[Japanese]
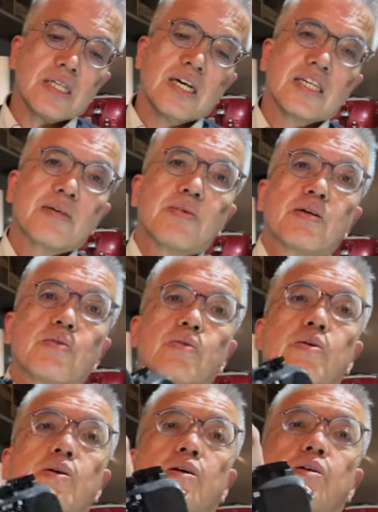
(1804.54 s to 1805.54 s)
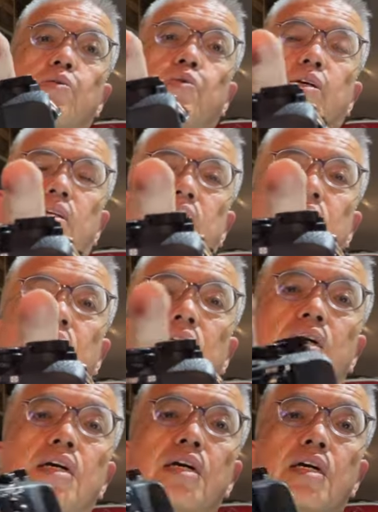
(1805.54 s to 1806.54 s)
頭の上にね、
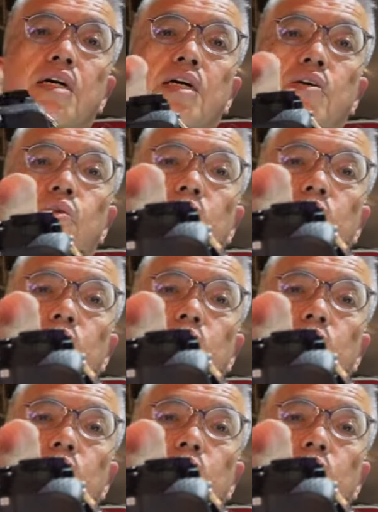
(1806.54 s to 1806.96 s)
こ